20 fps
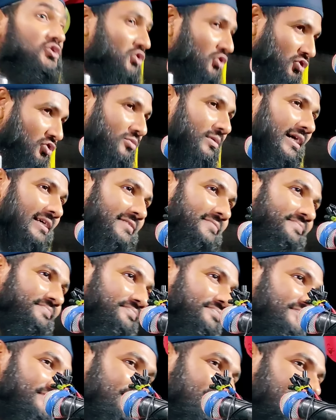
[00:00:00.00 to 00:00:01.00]
ওর ছোট ভাই
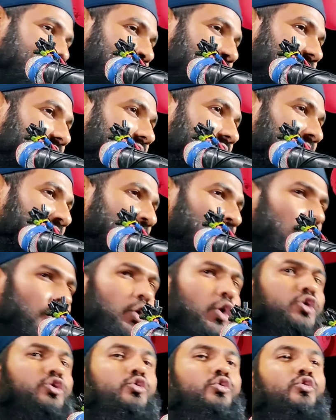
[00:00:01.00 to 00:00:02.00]

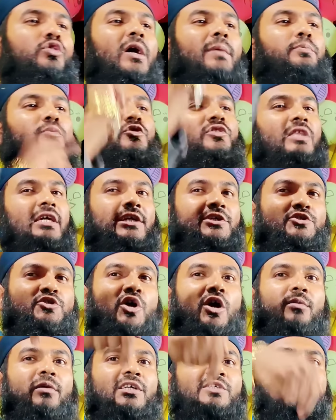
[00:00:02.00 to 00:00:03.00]
ও দুর্গাপুর থেকে
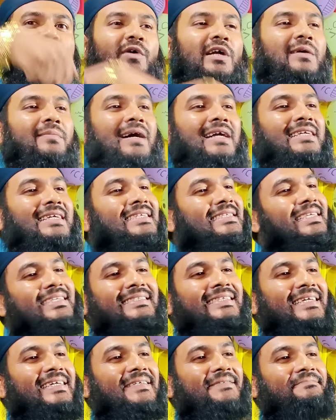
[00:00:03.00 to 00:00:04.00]
ছ মাস পরে বাড়ি
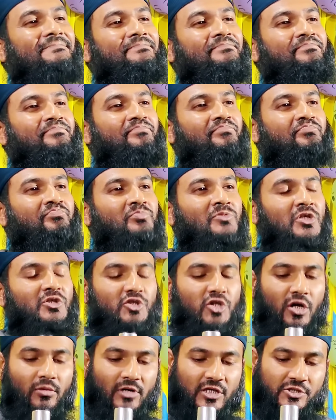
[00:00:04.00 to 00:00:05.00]
এসেছে
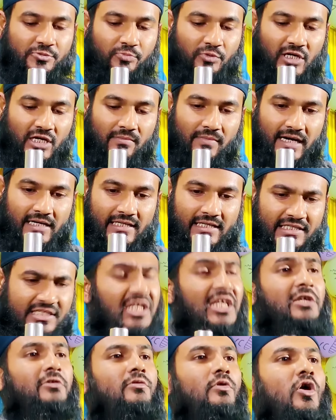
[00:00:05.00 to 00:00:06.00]
ছ মাস পরে বাড়ি
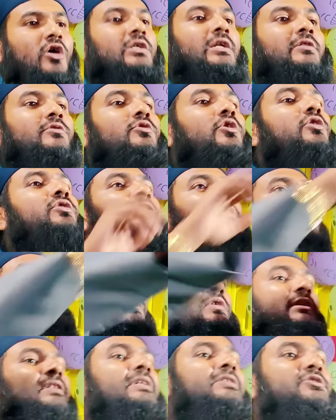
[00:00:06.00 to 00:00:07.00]
এসি হঠাৎ দরজা
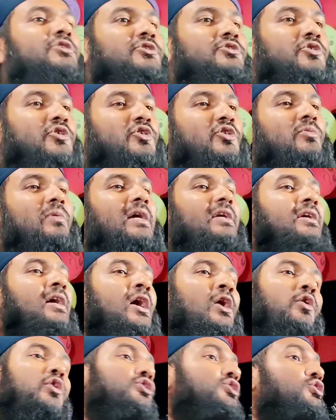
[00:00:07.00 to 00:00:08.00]
খুলে দেখছে ছোট ভাই
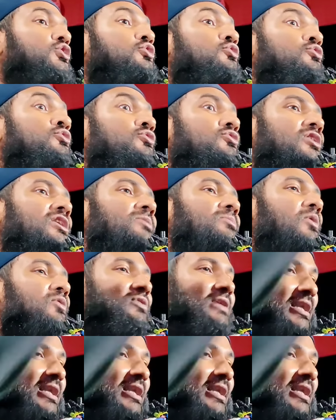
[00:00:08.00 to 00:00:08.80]
ও সুন্দরী